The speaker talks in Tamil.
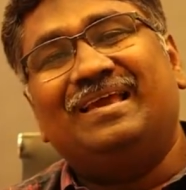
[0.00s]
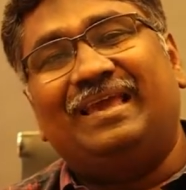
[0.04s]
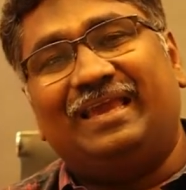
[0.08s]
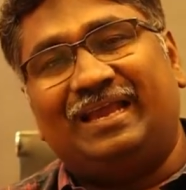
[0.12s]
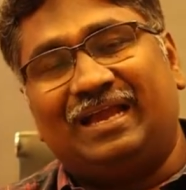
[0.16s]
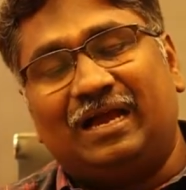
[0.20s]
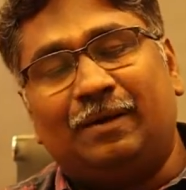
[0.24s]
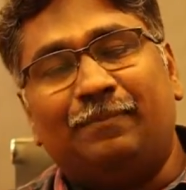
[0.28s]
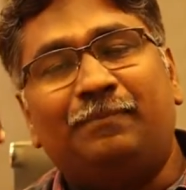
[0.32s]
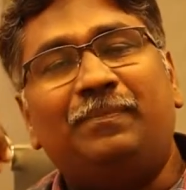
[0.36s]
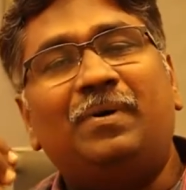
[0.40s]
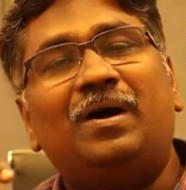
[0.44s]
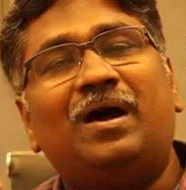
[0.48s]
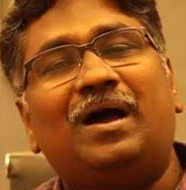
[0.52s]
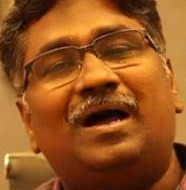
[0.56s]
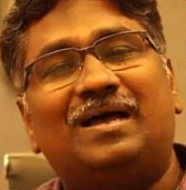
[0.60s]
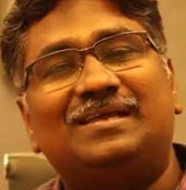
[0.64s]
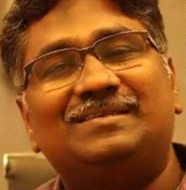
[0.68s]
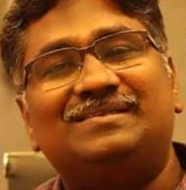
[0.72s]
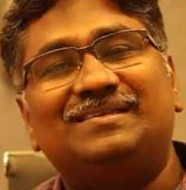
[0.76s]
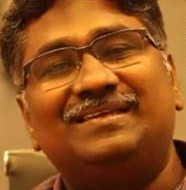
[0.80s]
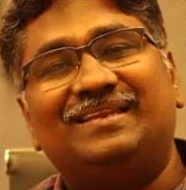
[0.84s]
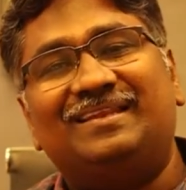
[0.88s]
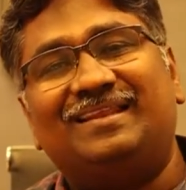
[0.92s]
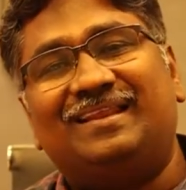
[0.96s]
எங்கள் அப்பா
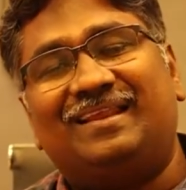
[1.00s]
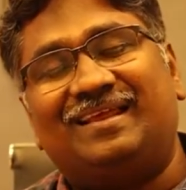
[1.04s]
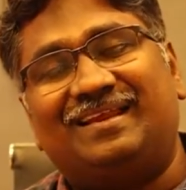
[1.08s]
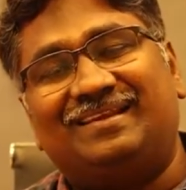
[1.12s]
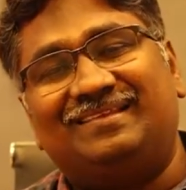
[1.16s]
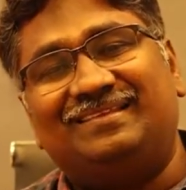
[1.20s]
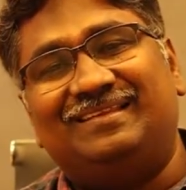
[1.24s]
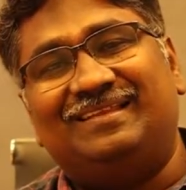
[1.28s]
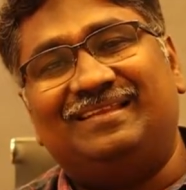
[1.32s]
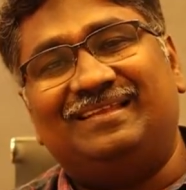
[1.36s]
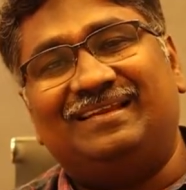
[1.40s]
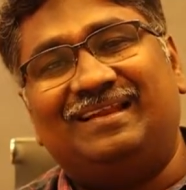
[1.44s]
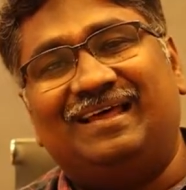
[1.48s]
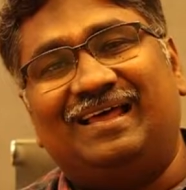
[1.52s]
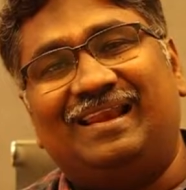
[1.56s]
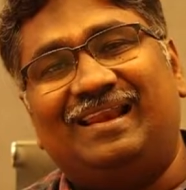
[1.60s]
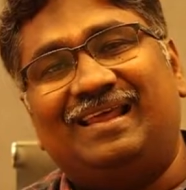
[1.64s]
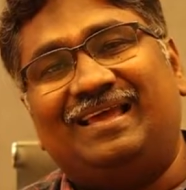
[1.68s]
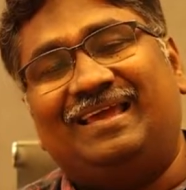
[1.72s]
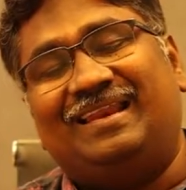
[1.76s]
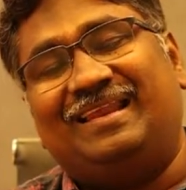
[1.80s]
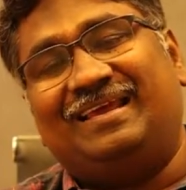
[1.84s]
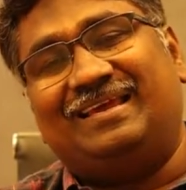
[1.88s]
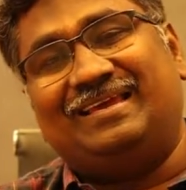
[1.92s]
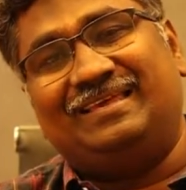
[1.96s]
ஆசிரியராக இருந்ததுனால
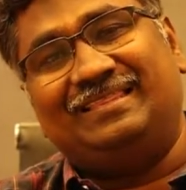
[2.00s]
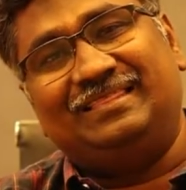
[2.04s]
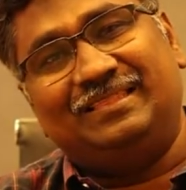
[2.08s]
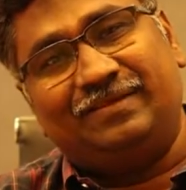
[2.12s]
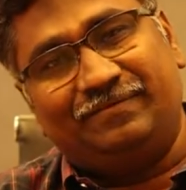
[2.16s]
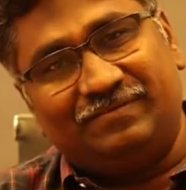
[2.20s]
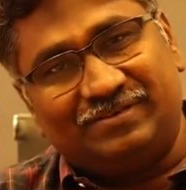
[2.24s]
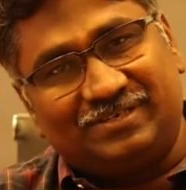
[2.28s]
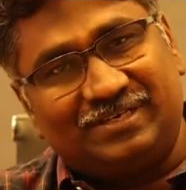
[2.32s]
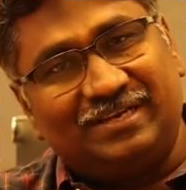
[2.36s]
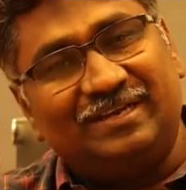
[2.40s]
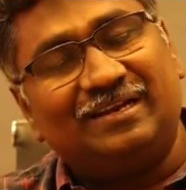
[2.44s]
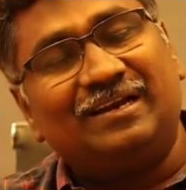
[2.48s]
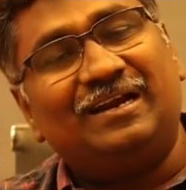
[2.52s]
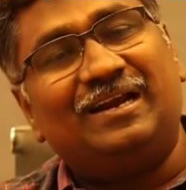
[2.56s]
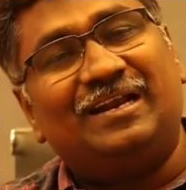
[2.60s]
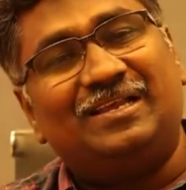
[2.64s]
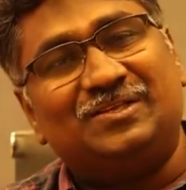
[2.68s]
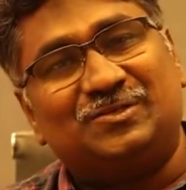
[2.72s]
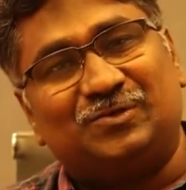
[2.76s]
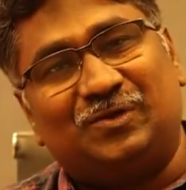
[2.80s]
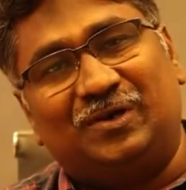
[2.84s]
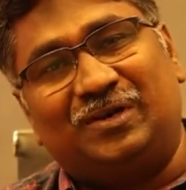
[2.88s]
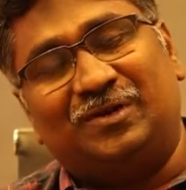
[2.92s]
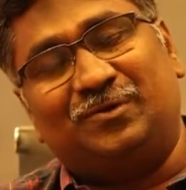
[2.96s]
எனக்கு இந்த
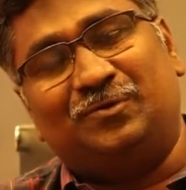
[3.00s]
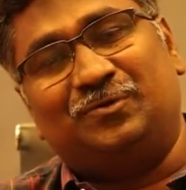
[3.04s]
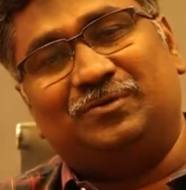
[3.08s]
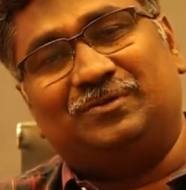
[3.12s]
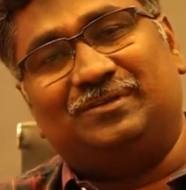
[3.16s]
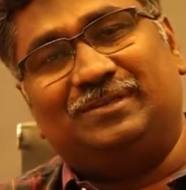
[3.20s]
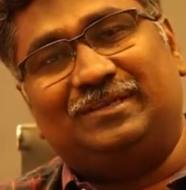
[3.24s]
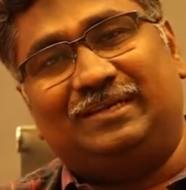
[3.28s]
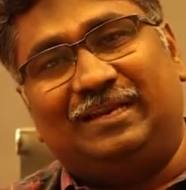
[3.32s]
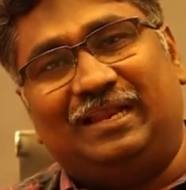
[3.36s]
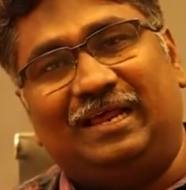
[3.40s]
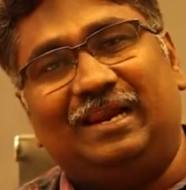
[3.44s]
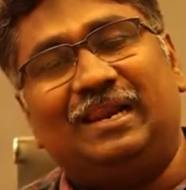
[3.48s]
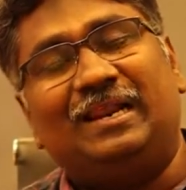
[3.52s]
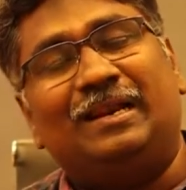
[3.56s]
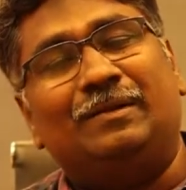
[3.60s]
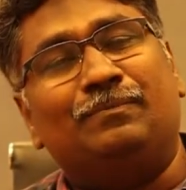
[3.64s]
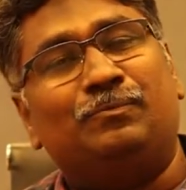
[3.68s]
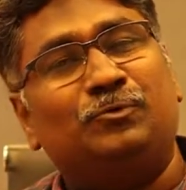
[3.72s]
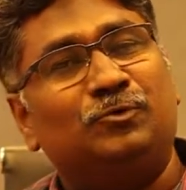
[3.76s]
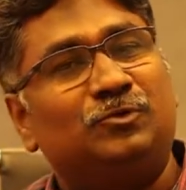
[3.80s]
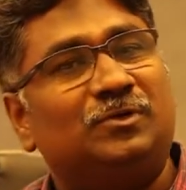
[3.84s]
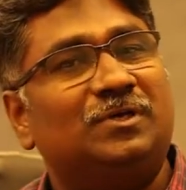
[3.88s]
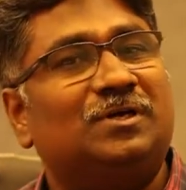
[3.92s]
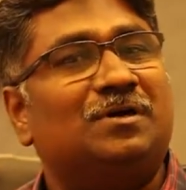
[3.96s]
விஷயங்களில் சொல்லி கொடுத்ததுனால
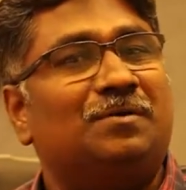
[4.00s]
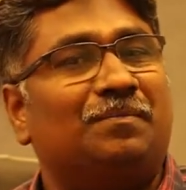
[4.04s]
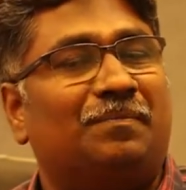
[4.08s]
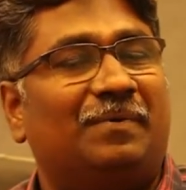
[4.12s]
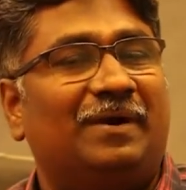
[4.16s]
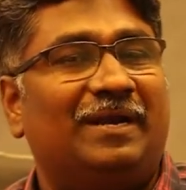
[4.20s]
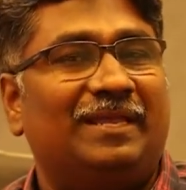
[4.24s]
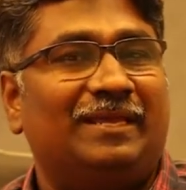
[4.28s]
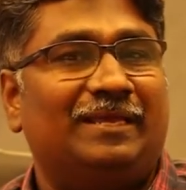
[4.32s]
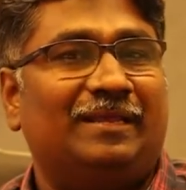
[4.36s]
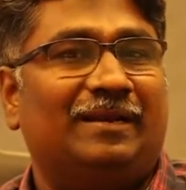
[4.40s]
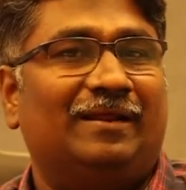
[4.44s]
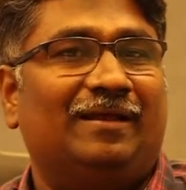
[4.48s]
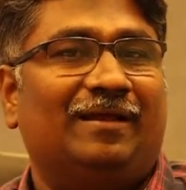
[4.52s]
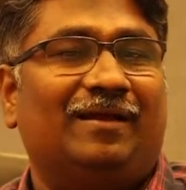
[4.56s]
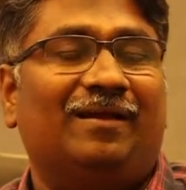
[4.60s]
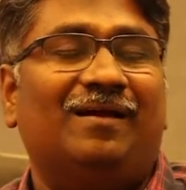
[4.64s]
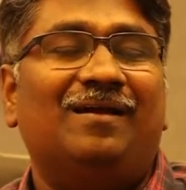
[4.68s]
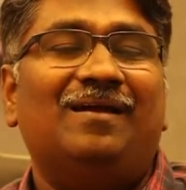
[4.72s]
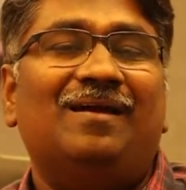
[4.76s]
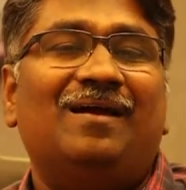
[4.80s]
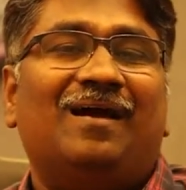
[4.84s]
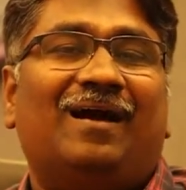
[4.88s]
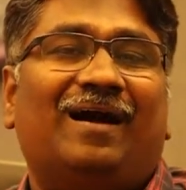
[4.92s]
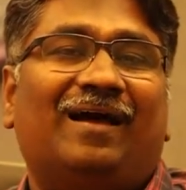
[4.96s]
எனக்கு புத்தகம் படிக்கிற
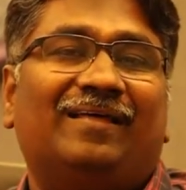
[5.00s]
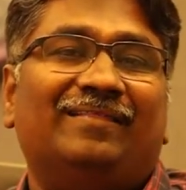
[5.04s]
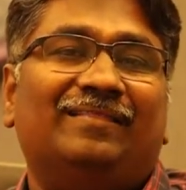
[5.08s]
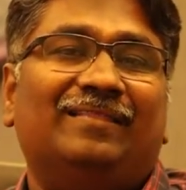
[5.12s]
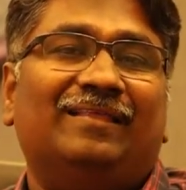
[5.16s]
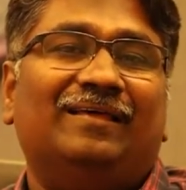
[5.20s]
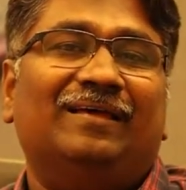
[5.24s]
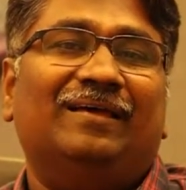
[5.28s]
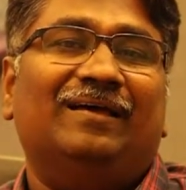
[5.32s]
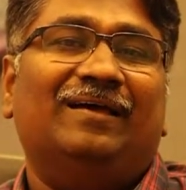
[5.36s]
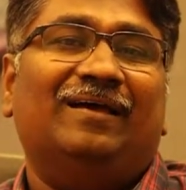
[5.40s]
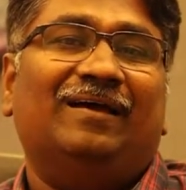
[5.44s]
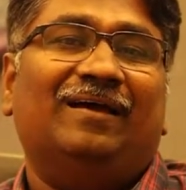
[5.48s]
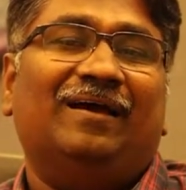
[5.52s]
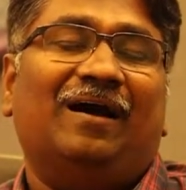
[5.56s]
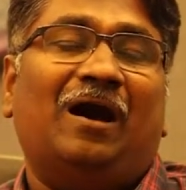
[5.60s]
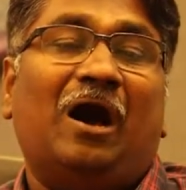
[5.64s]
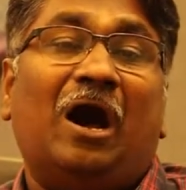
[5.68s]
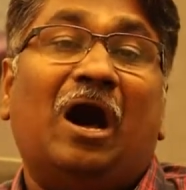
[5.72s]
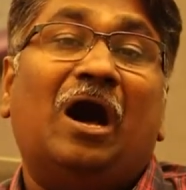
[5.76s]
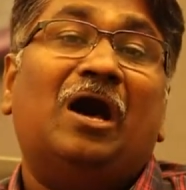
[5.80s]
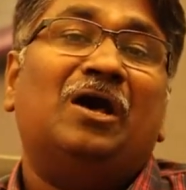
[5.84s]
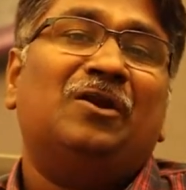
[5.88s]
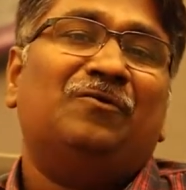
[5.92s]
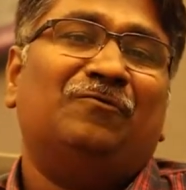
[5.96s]
அந்த
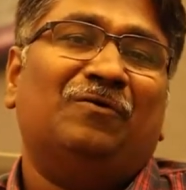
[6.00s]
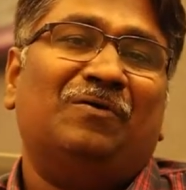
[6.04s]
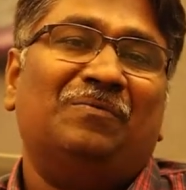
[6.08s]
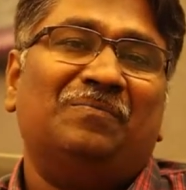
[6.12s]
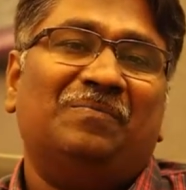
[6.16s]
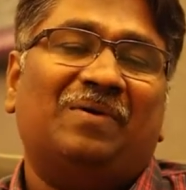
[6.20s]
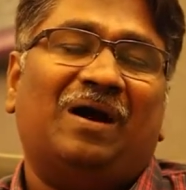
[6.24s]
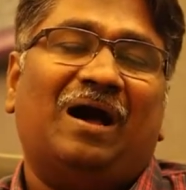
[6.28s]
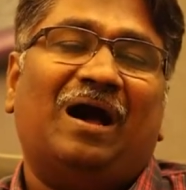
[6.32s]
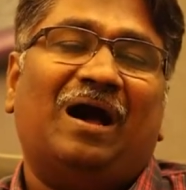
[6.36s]
ஆர்வம்